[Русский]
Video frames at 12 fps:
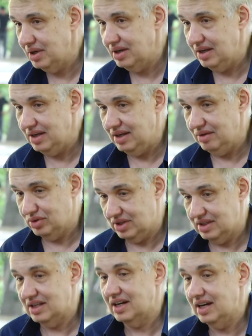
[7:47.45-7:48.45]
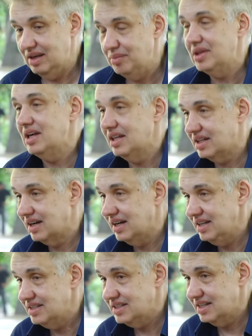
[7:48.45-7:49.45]
и вот это, именно эта
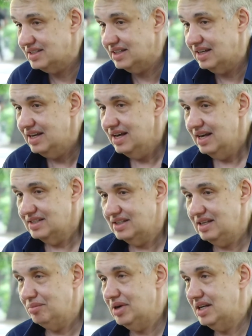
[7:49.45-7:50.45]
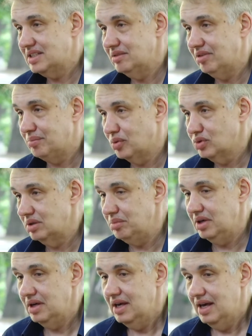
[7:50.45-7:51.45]
организация занимается
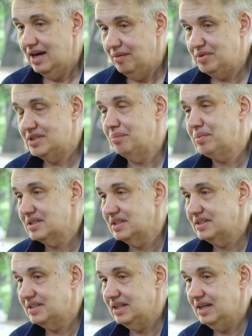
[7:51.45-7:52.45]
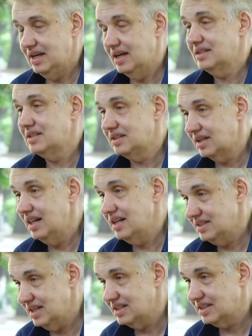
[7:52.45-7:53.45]
вопросами безопасности
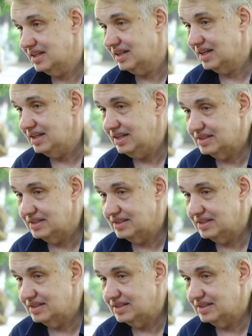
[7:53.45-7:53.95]
центральноазиатских границ.